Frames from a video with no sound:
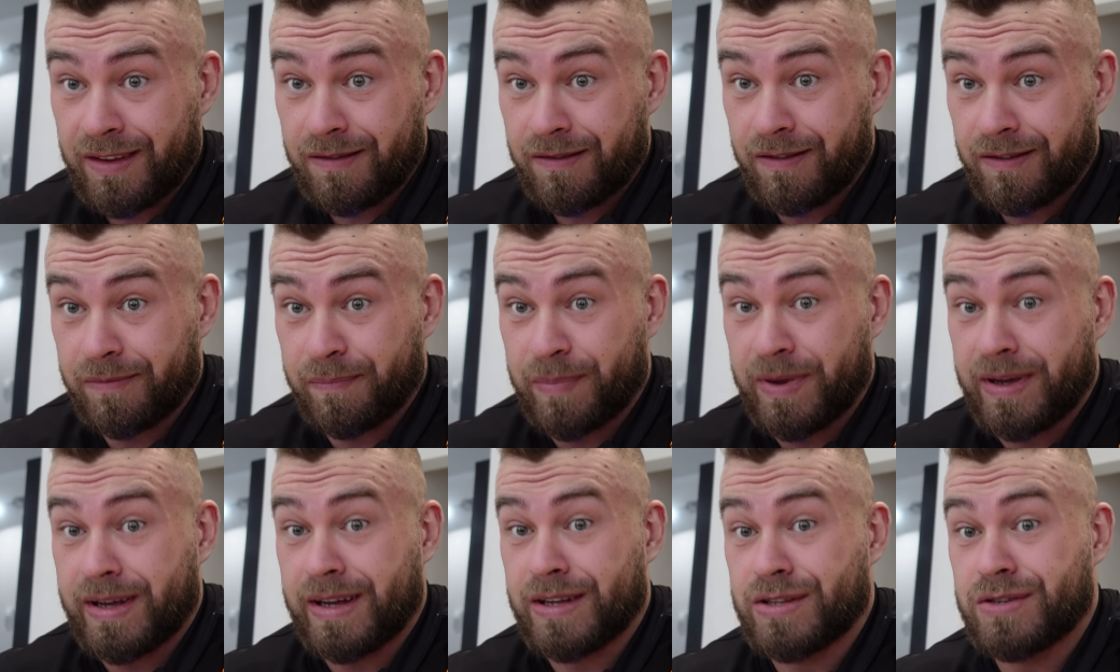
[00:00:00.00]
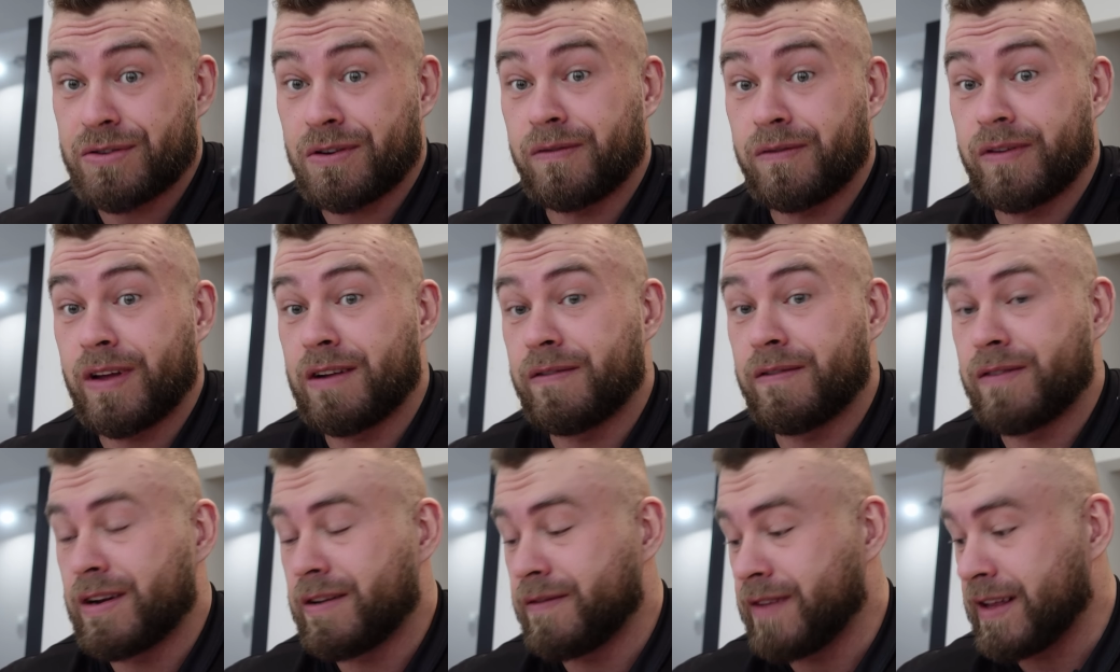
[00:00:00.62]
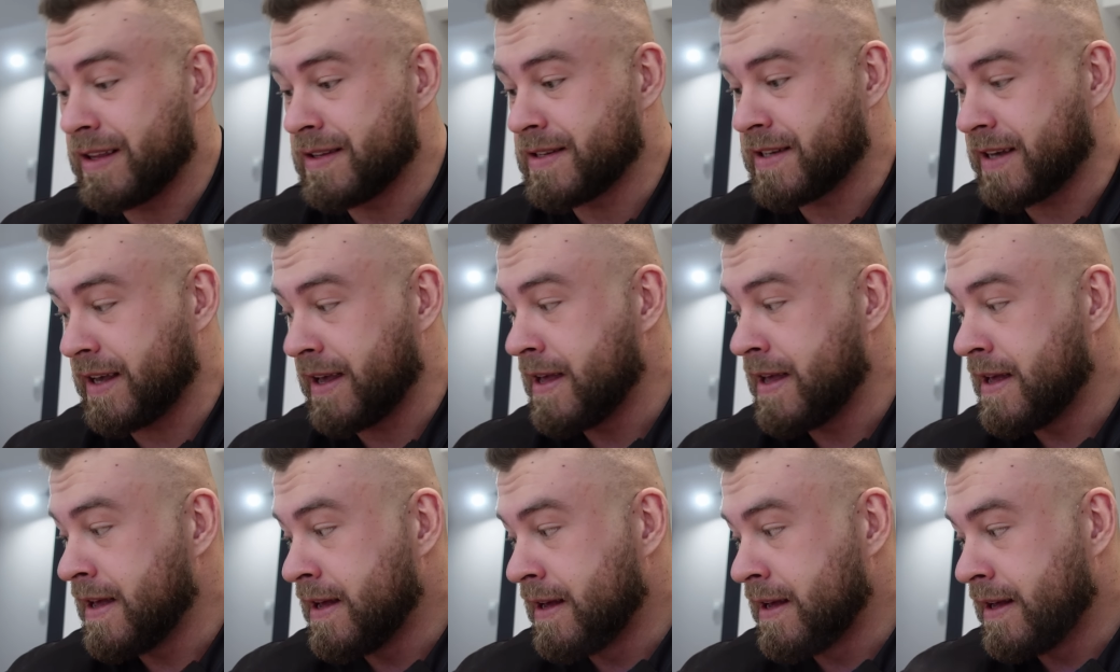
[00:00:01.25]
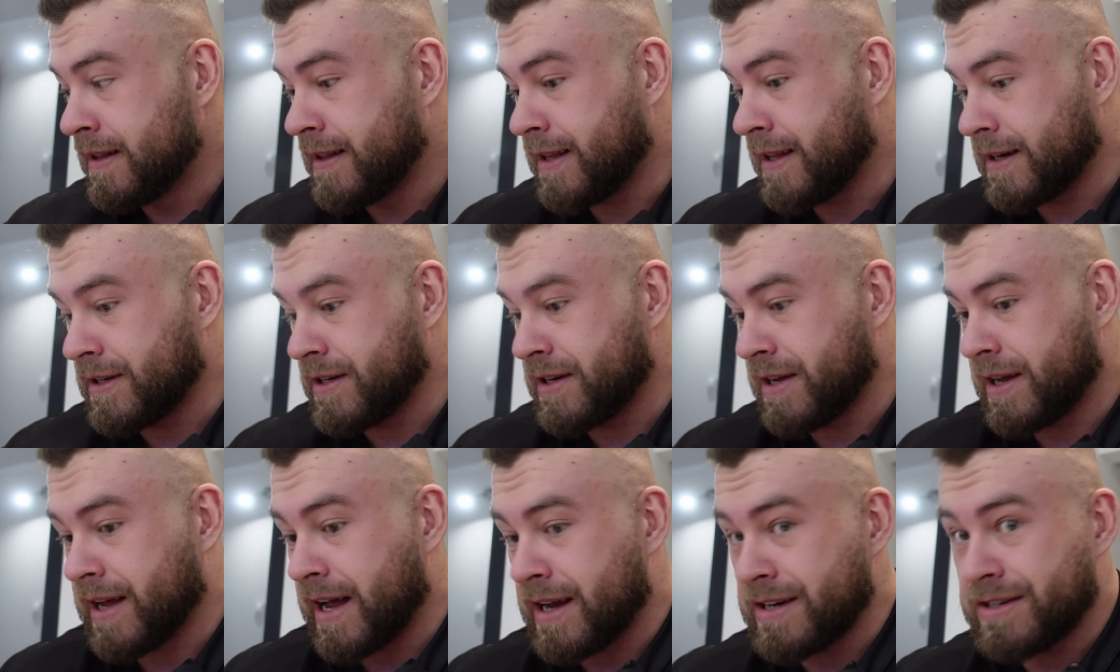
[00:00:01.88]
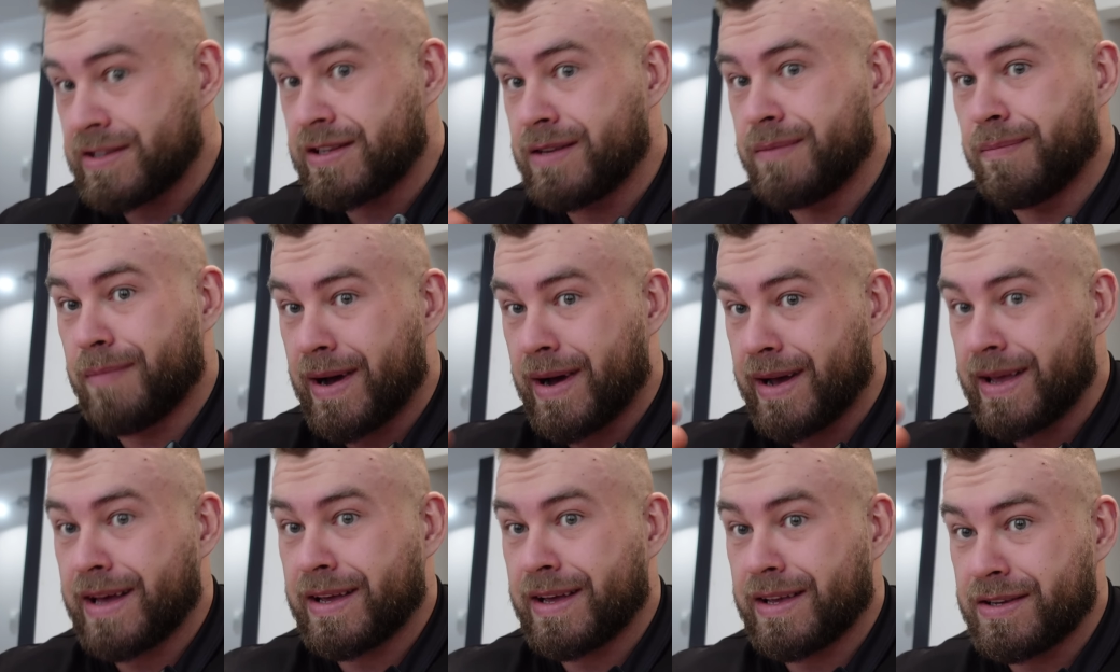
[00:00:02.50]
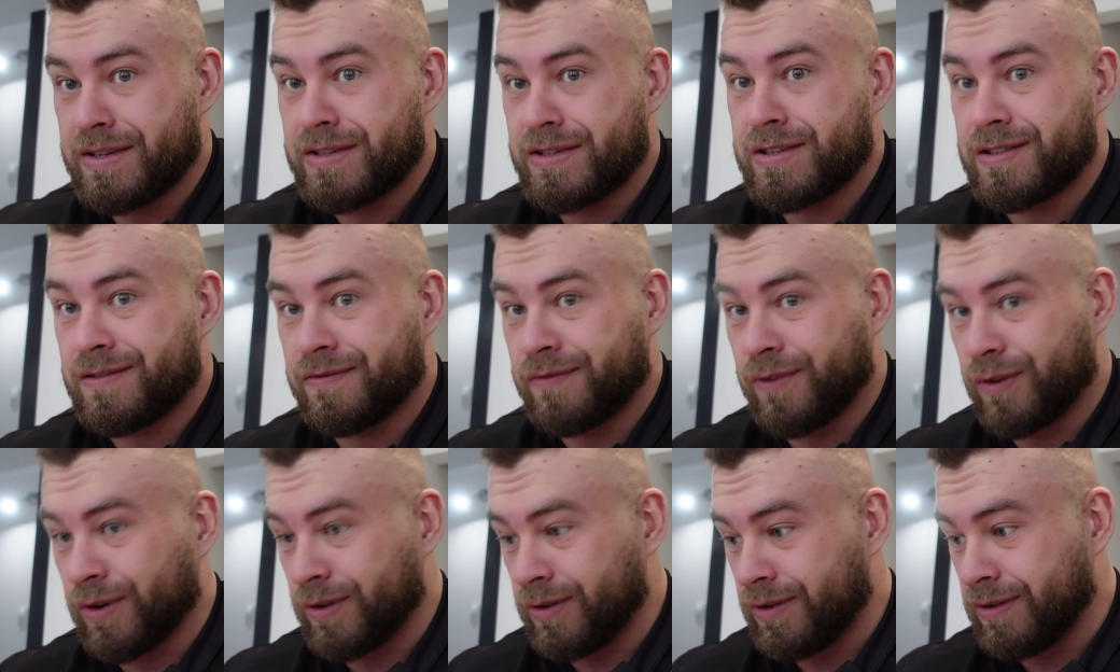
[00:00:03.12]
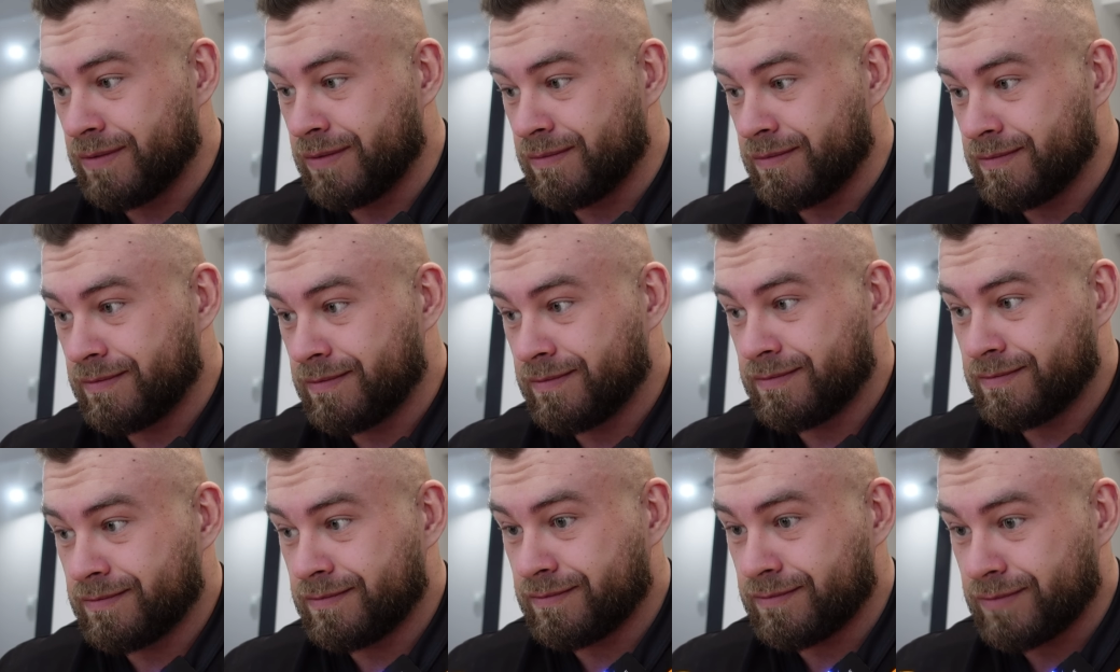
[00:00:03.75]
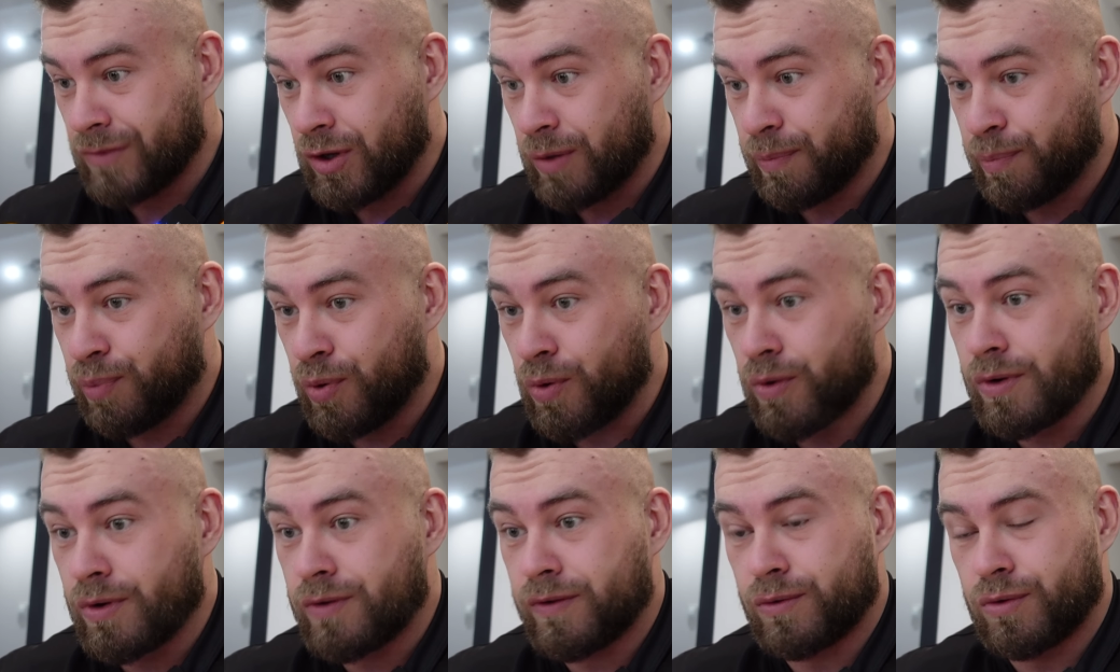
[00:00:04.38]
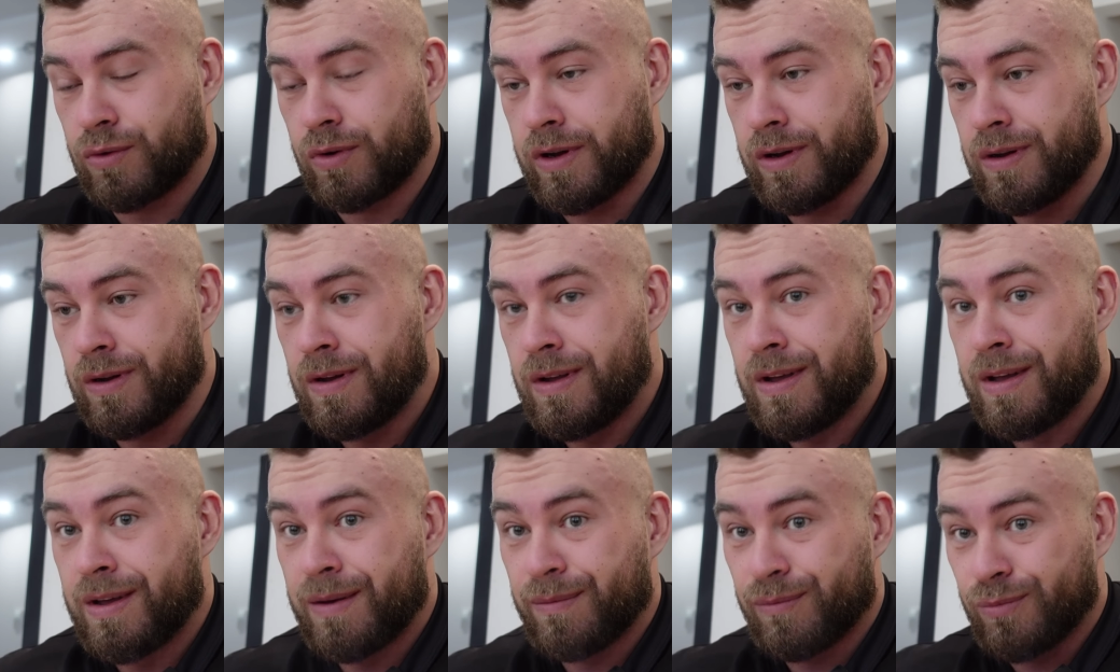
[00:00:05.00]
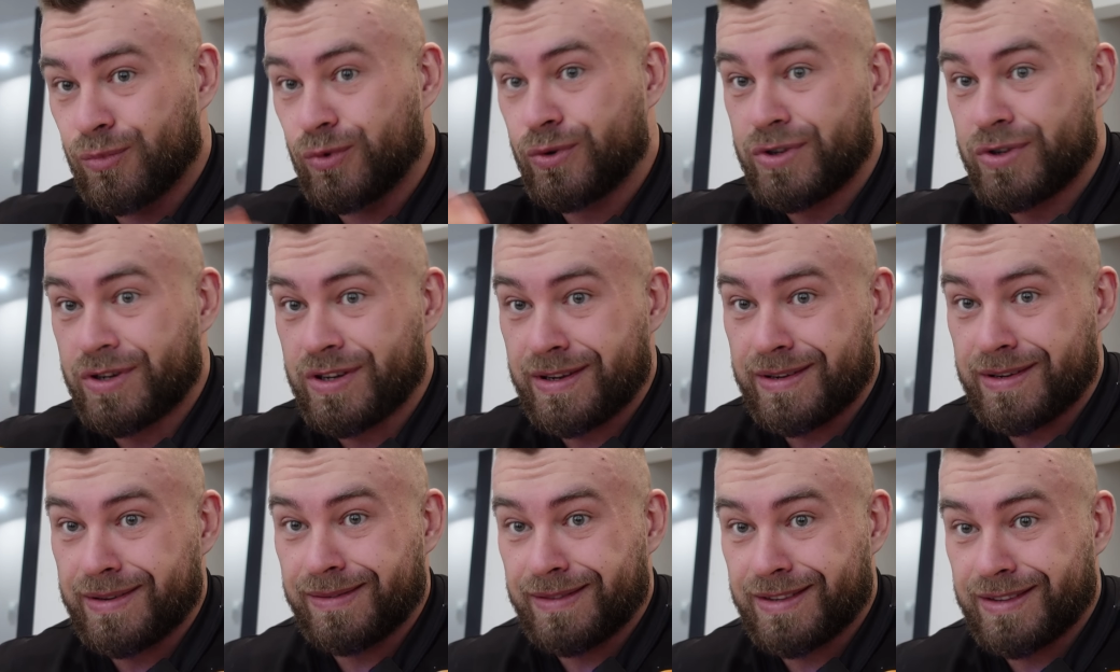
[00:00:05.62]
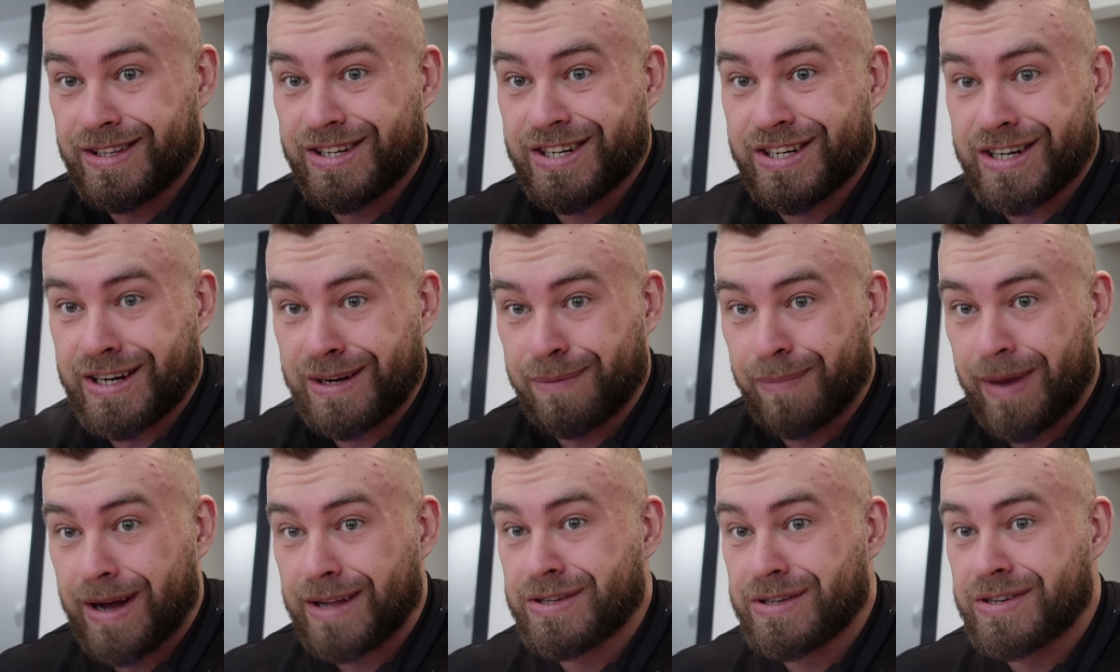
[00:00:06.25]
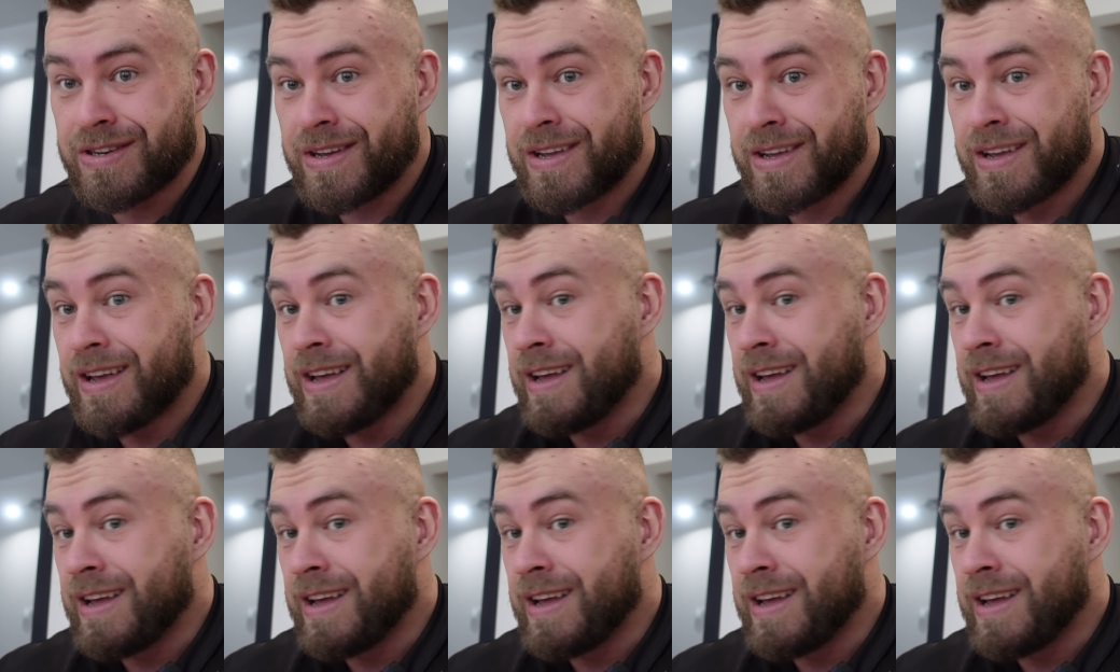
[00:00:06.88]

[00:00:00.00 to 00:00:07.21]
wpychać o wiele, wiele więcej. Także każdy ma jakiś swój no, punkt, który musi trzymać.